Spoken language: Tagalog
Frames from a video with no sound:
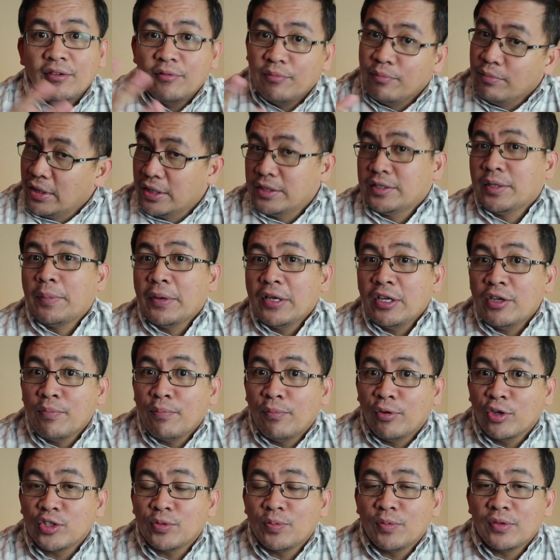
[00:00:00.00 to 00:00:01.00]
Ibig sabihin, yung
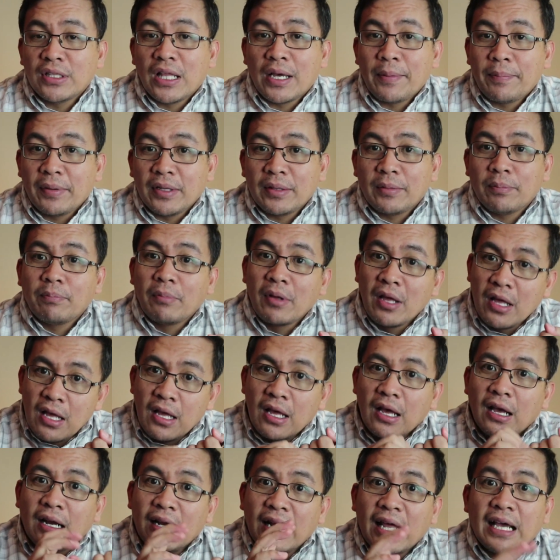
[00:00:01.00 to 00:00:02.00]
boss mo dapat
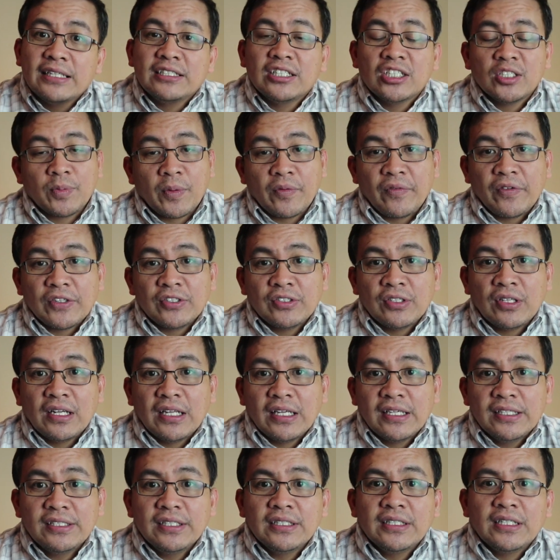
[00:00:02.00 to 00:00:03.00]
licensed professional
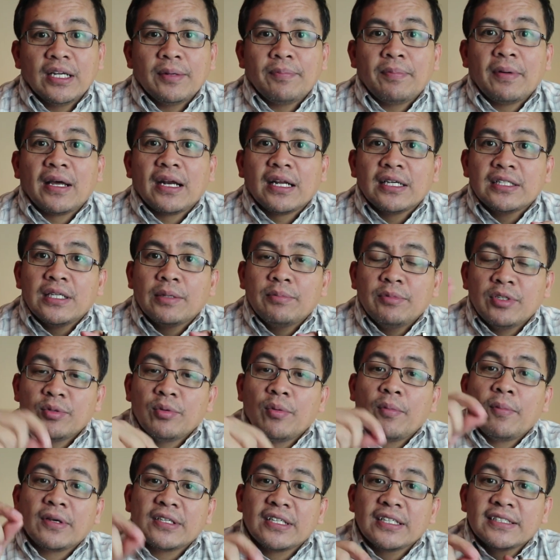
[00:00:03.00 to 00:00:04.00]
engineer para siya
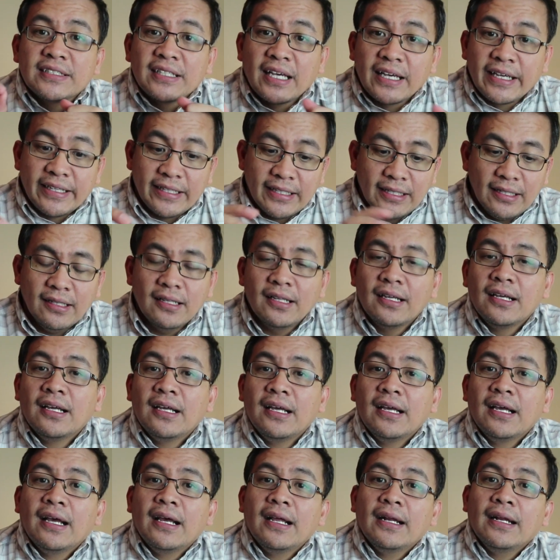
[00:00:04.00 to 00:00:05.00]
mismo magsa-sign
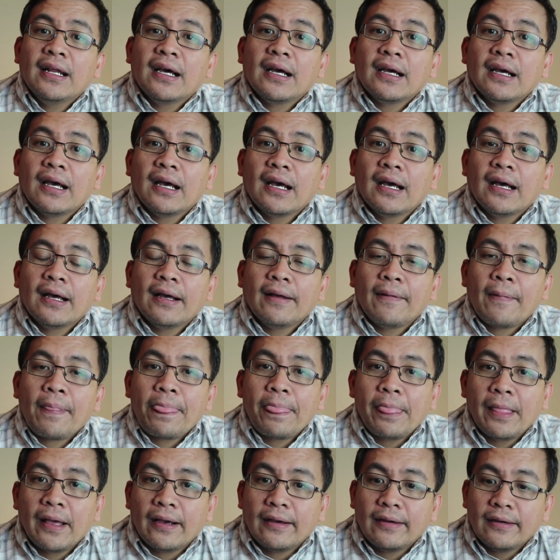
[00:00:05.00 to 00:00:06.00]
ng, uh,
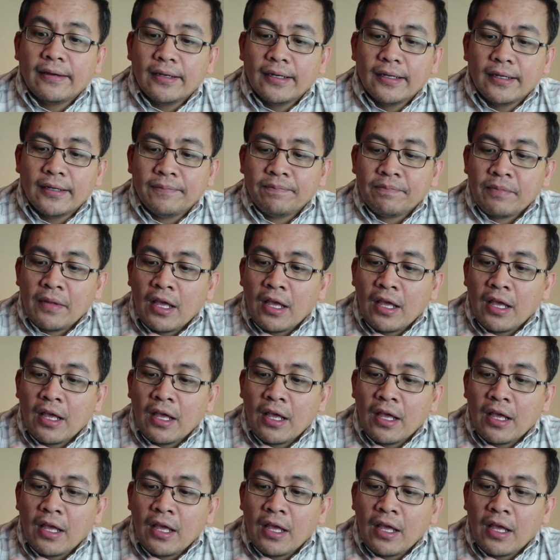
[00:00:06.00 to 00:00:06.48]
ng uh,